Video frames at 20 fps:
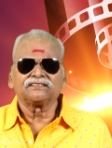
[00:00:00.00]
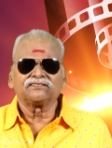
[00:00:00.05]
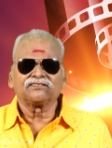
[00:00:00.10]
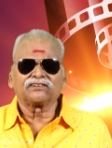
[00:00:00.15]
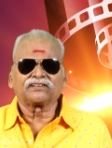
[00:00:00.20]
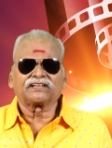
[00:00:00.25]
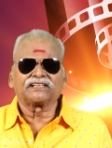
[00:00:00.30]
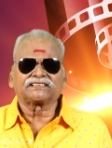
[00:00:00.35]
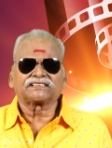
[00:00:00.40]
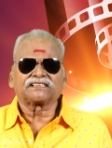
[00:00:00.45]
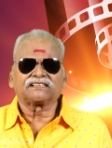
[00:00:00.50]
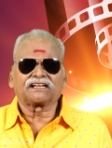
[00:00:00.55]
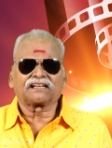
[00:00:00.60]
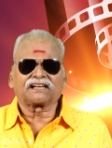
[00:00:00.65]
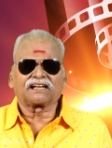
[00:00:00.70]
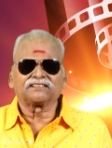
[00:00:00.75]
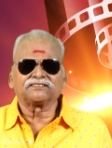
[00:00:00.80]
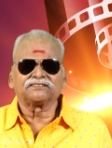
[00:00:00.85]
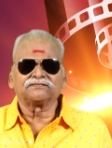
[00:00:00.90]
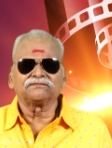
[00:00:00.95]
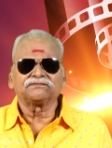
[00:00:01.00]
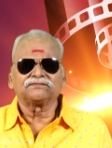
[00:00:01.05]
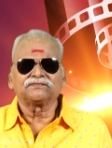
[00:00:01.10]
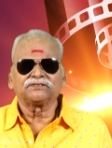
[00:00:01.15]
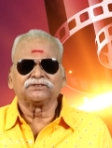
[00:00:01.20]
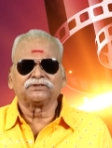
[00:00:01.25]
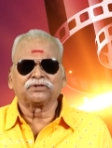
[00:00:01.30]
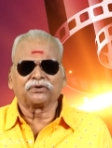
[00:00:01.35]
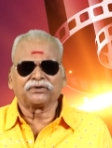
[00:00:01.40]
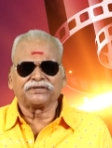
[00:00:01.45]
லோகேஷ் கனராஜும்
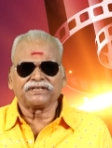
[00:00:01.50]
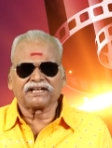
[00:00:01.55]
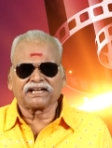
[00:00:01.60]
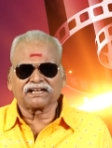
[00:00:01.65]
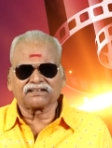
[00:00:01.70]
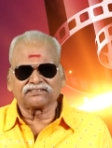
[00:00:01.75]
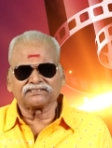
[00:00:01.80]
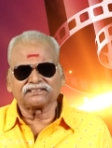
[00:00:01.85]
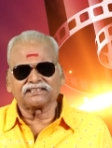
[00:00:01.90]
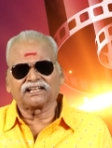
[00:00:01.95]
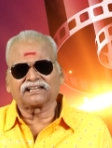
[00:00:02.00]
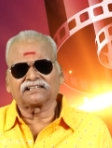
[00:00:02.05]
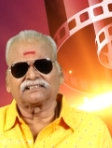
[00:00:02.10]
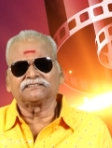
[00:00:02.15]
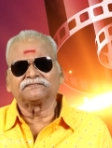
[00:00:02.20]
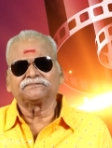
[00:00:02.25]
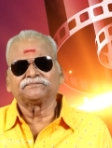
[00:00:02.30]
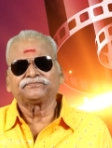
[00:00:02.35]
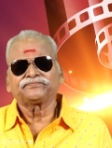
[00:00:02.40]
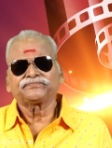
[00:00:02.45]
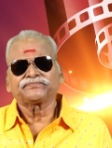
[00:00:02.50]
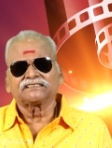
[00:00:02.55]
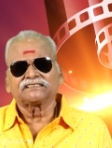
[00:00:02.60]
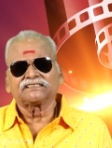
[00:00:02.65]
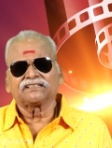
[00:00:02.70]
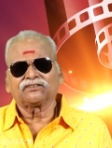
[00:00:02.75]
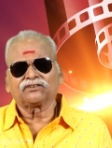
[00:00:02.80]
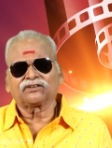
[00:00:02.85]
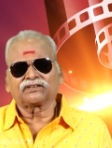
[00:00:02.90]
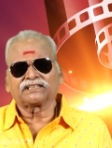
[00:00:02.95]
ஜோடியாக வந்தார்கள்
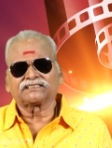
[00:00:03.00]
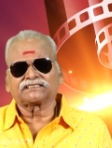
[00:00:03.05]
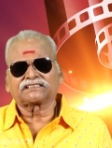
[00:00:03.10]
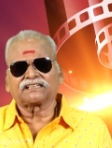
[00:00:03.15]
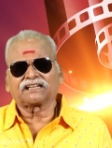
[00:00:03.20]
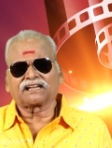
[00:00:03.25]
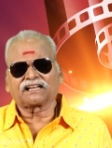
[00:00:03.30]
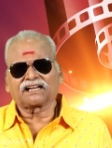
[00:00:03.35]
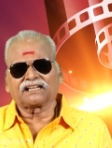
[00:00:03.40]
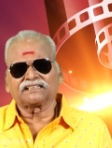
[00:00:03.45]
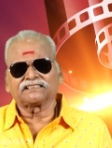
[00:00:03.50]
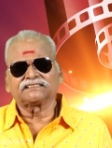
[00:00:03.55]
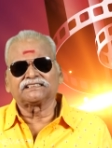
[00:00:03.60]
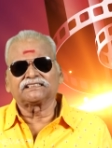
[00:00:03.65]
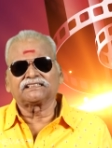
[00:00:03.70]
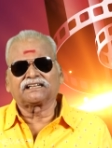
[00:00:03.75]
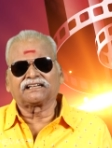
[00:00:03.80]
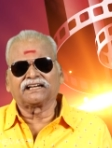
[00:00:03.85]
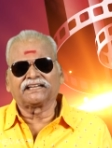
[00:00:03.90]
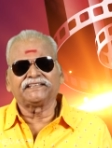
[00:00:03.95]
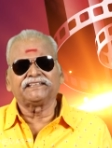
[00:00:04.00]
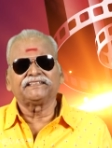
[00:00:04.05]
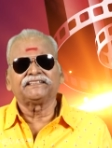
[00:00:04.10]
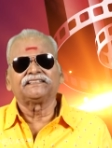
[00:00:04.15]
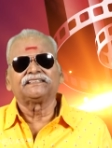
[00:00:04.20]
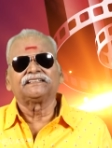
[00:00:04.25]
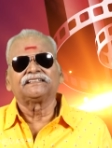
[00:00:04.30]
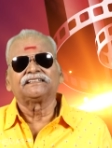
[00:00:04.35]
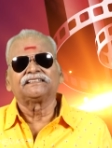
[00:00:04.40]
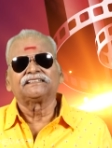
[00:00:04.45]
லோகேஷ் கனராஜ் கை
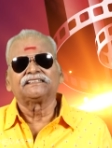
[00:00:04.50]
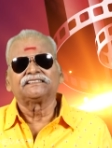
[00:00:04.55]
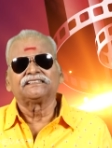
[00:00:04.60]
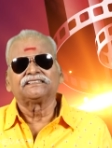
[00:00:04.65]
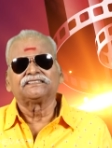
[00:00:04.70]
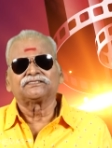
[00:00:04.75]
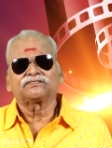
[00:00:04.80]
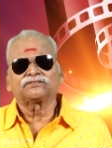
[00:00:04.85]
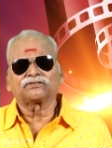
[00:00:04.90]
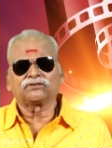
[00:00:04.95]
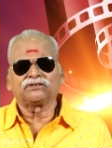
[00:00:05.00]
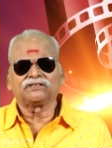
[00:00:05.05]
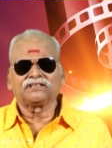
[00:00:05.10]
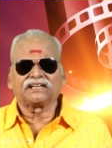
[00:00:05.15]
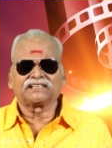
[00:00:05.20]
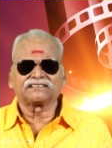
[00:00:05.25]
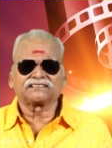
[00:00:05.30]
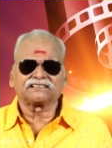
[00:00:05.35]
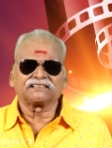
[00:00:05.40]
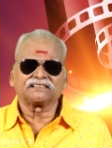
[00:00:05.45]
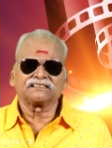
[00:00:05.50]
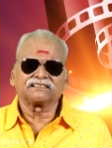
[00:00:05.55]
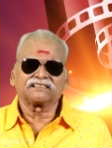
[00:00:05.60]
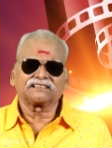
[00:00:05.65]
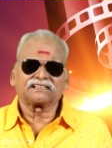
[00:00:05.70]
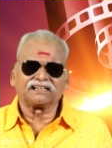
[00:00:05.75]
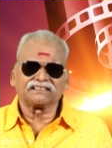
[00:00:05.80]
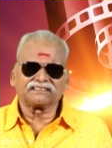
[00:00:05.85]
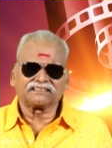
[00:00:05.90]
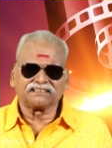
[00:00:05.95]
சுருளிஹாசன்
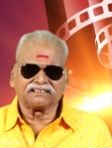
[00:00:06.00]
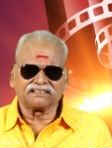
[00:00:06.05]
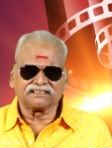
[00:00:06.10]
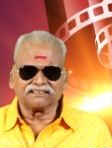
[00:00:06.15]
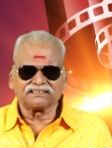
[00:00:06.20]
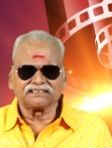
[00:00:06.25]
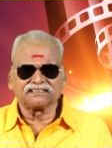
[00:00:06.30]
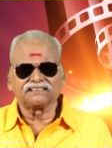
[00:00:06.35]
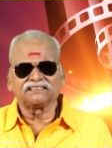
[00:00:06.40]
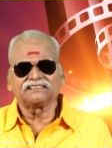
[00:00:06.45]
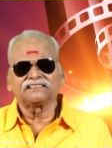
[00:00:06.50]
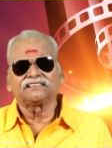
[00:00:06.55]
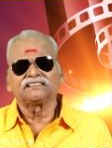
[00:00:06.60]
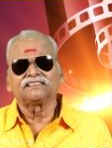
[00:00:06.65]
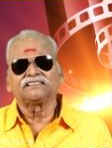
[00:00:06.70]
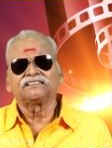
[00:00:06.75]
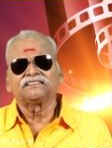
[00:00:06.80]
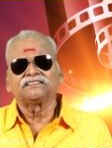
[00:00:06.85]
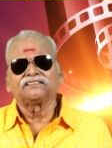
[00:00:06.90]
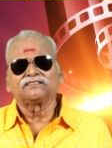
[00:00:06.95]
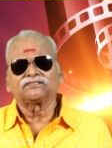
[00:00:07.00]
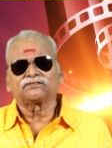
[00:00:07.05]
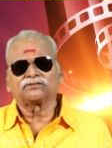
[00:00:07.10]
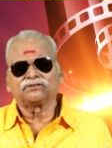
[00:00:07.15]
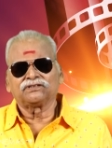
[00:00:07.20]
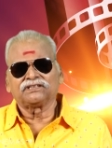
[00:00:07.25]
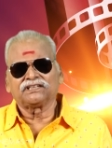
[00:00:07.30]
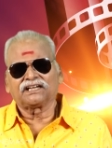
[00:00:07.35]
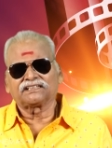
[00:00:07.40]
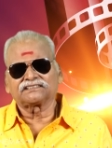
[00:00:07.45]
களத்தில் இருந்தது
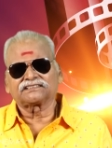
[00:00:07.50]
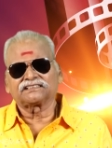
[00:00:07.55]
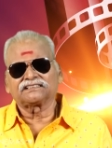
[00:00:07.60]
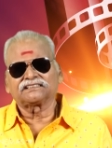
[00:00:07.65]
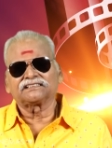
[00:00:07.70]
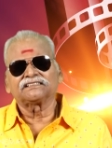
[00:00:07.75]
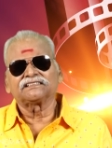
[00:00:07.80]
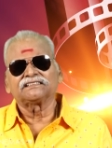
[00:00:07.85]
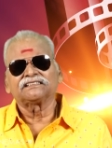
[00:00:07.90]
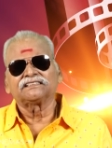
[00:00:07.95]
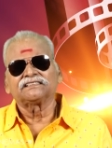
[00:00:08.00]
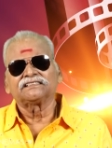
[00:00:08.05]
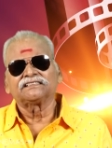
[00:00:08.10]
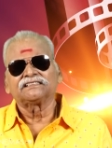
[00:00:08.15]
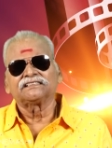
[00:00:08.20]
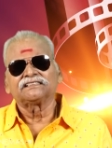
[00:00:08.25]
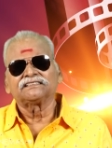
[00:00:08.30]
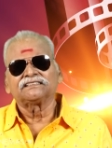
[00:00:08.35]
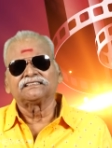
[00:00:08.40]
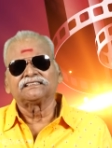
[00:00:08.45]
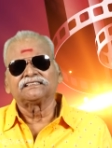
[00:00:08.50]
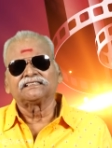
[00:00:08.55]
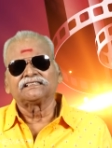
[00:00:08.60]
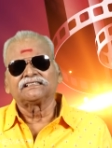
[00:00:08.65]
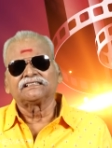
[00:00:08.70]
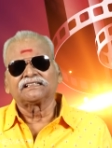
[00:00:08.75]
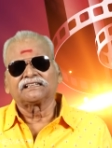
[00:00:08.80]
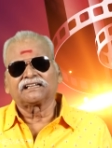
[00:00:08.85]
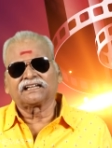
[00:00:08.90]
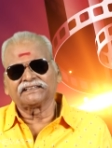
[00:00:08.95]
சுருளிஹாசன்
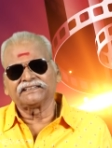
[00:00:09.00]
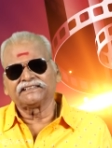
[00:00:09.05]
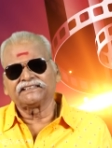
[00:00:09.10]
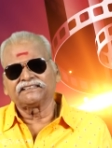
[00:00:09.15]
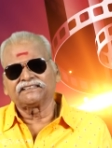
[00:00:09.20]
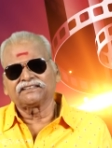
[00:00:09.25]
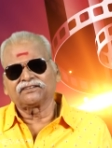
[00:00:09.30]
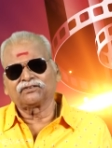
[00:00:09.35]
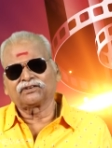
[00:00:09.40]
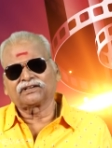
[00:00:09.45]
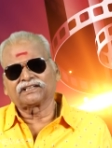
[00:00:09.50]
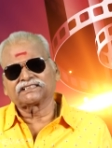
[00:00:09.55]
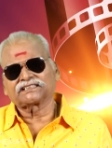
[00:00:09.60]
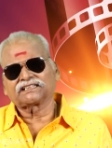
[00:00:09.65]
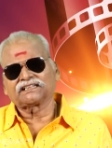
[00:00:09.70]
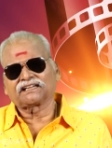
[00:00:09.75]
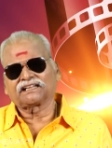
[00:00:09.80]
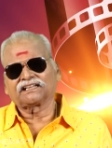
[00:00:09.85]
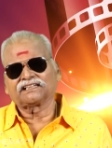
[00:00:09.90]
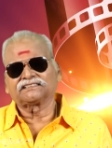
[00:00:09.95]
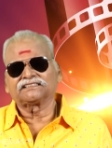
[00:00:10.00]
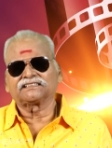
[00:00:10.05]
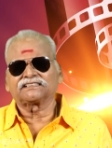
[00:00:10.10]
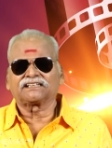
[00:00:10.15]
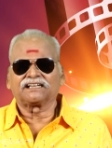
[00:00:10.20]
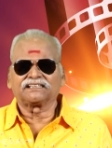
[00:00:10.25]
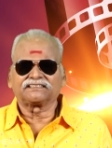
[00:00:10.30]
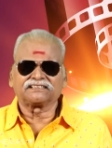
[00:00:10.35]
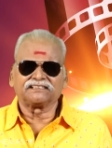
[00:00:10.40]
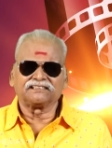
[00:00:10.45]
கை லோகேஷ் கனராஜ்
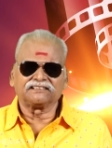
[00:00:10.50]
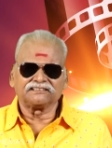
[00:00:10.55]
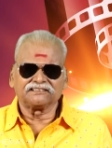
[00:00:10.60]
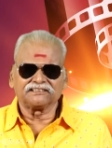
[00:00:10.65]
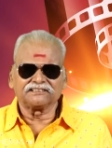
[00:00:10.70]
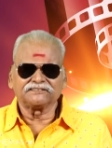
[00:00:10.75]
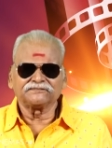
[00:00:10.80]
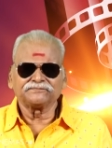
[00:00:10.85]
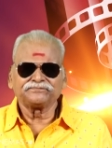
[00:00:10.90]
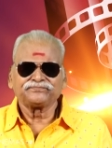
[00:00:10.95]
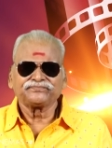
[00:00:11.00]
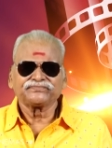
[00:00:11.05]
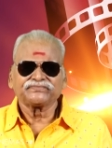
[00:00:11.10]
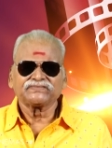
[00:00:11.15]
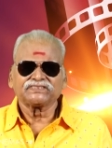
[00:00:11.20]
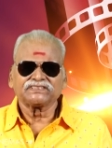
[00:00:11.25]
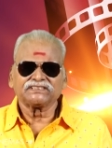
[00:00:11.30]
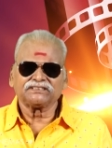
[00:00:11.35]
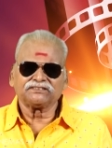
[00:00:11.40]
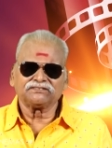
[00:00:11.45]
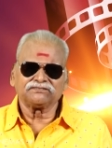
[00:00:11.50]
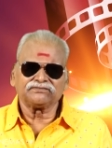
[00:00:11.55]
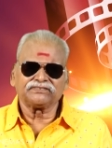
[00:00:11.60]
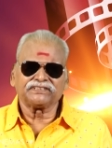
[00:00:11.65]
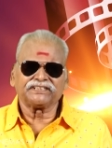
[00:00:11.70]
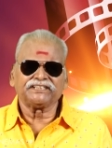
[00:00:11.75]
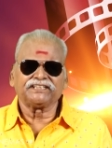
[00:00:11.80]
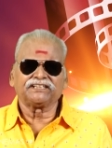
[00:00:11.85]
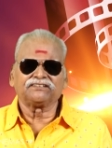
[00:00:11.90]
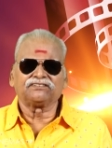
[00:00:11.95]
களத்தில் இருந்தது இதுவும்
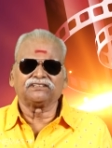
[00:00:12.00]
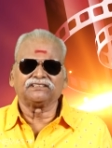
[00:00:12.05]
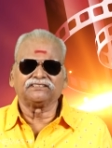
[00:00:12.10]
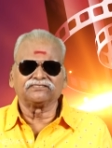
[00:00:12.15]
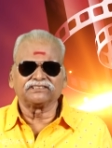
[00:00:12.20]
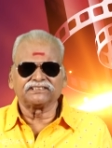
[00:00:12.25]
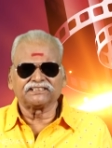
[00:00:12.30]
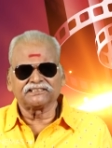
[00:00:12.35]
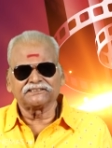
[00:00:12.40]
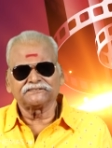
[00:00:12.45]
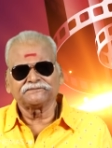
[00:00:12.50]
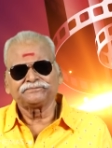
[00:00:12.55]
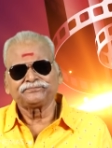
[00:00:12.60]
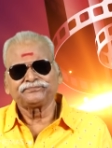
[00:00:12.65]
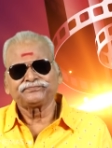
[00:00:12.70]
வீடியோ வெளிவந்தது